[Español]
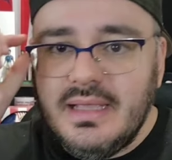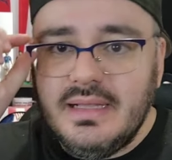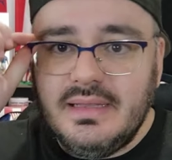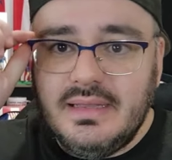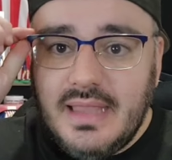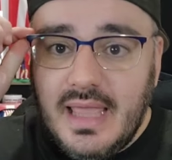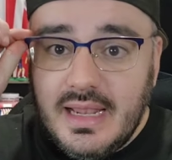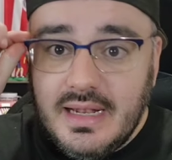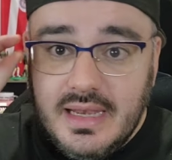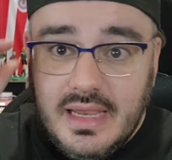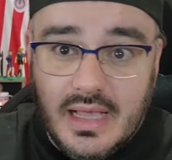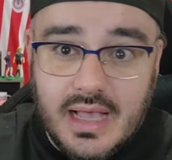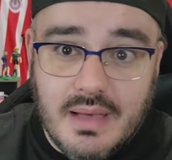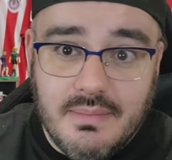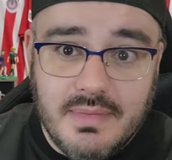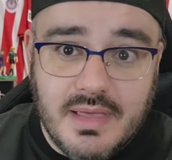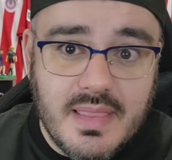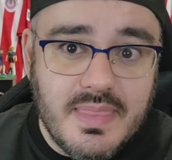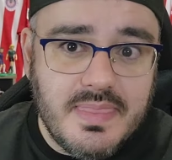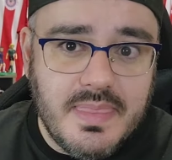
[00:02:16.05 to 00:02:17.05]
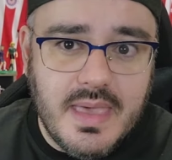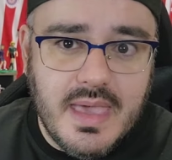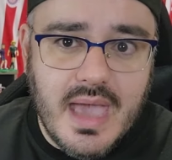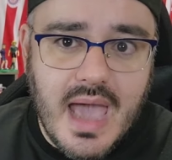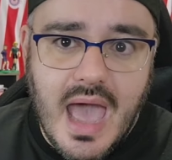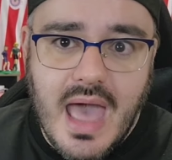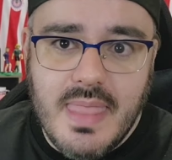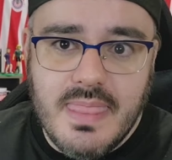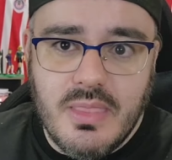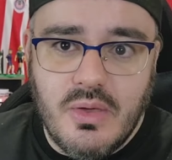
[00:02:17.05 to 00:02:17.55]
técnicamente
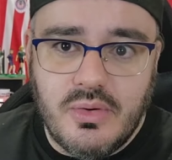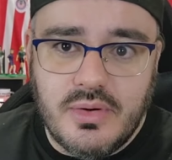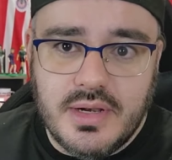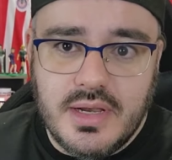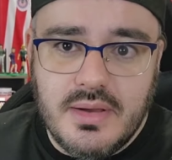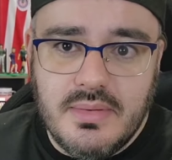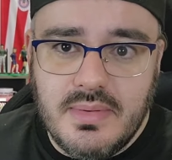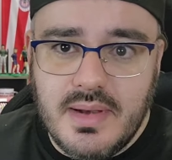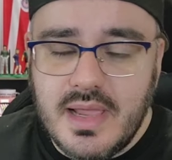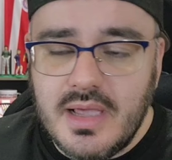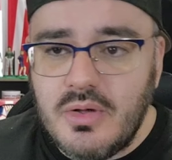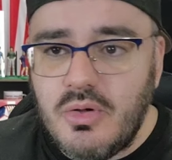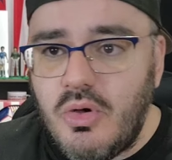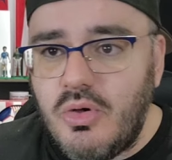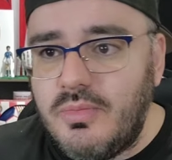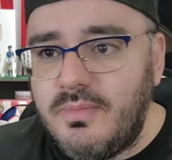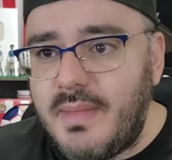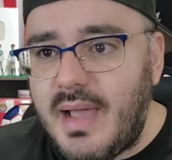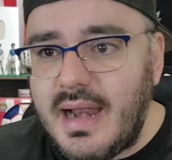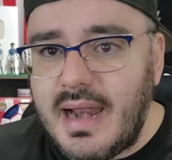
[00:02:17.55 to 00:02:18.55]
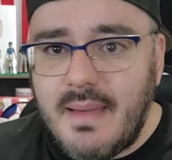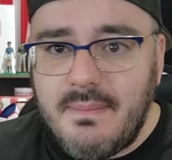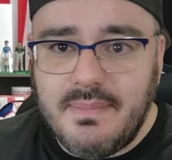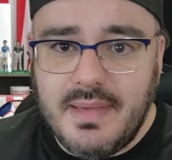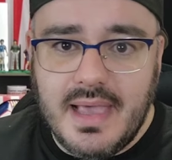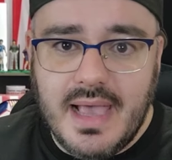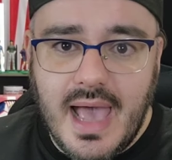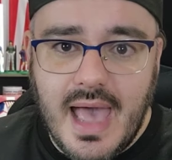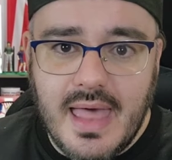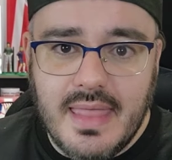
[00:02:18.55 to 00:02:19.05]
anda horrible, con mala
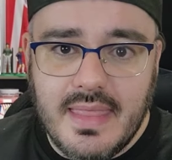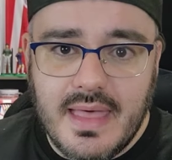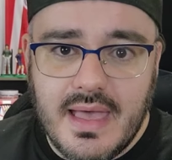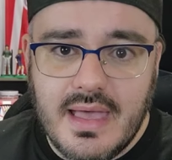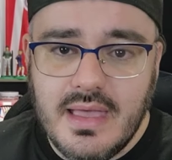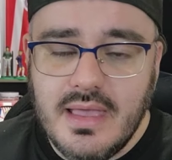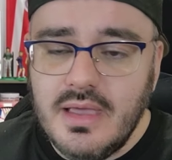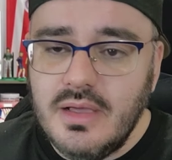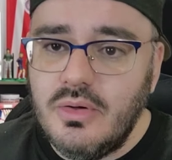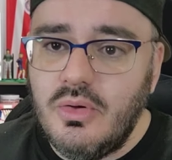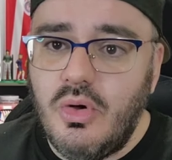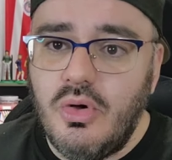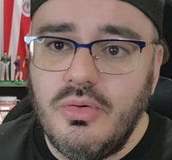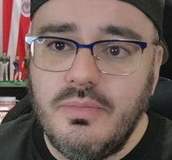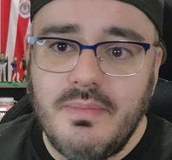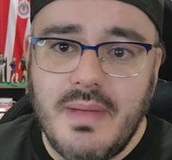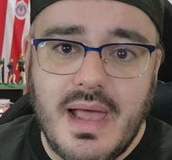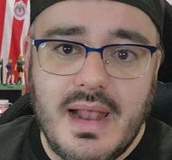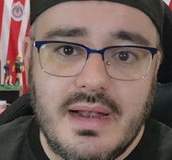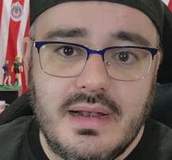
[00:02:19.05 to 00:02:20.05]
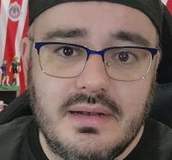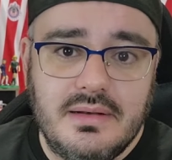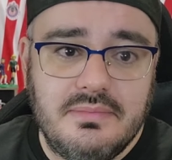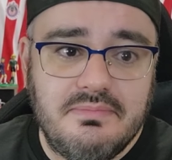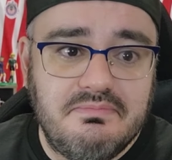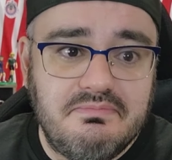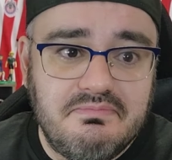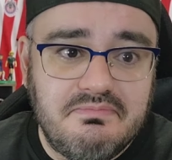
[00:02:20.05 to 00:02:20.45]
pegada, con mal...